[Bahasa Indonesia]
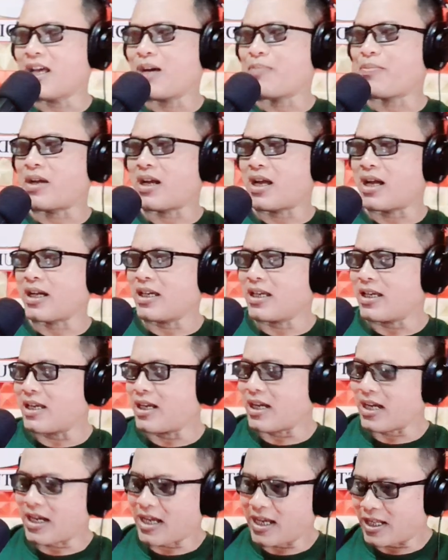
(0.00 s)
Apalagi
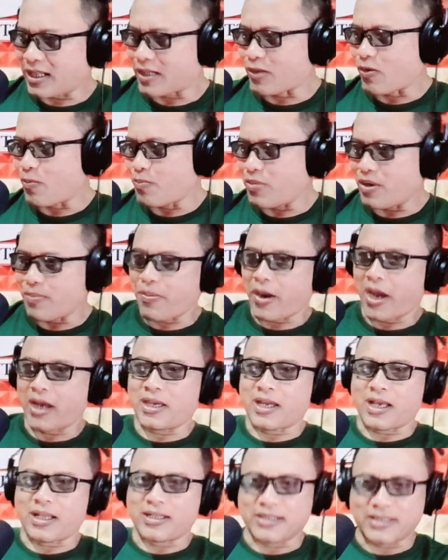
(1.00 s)
dengan kopi
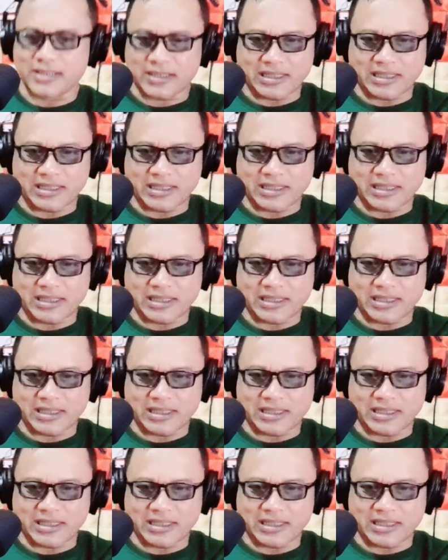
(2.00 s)
pahit dan